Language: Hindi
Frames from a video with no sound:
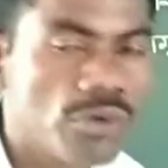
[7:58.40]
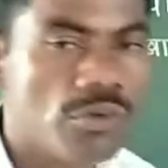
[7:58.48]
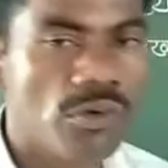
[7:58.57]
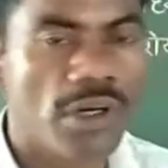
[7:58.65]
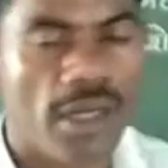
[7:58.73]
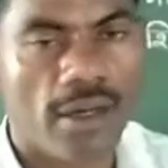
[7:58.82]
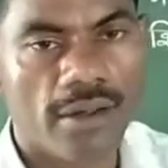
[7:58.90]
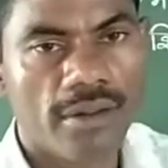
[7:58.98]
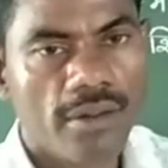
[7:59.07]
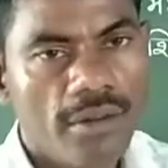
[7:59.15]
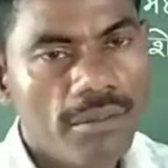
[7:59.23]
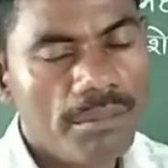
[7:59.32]
को सोखना
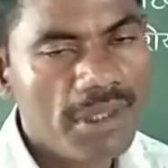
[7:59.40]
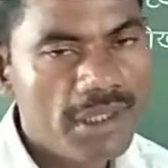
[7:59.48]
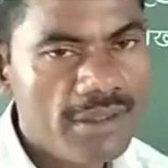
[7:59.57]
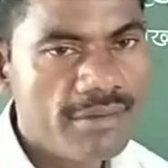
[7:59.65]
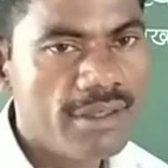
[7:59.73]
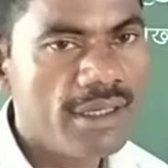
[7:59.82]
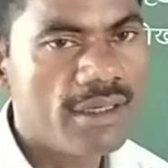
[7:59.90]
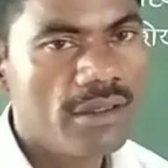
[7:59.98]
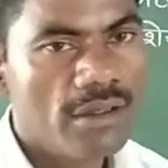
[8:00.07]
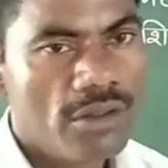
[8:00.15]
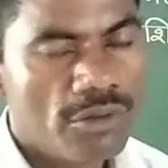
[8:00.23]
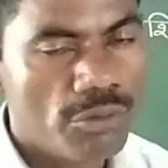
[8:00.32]
मिट्टी से
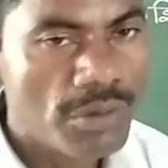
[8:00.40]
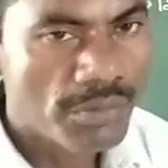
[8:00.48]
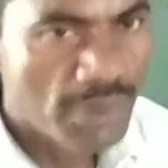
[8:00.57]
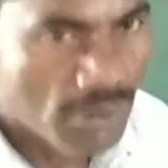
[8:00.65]
सूक्ष्म